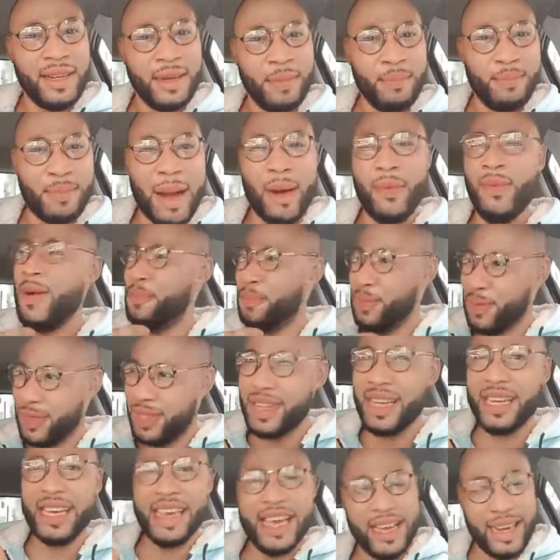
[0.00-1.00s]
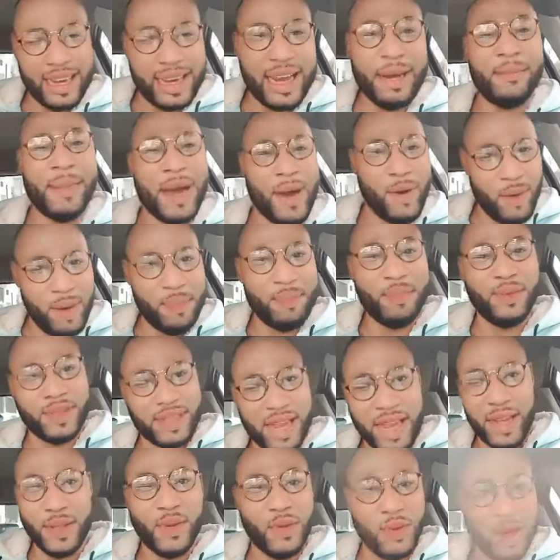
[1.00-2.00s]
Ma épouse Kenka, ma épouse
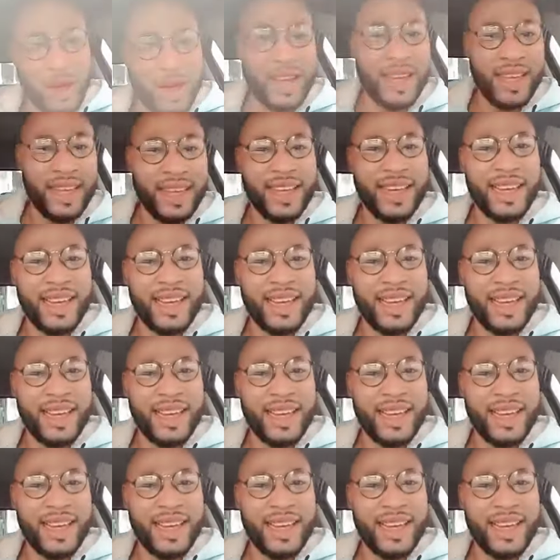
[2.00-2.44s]
adorée.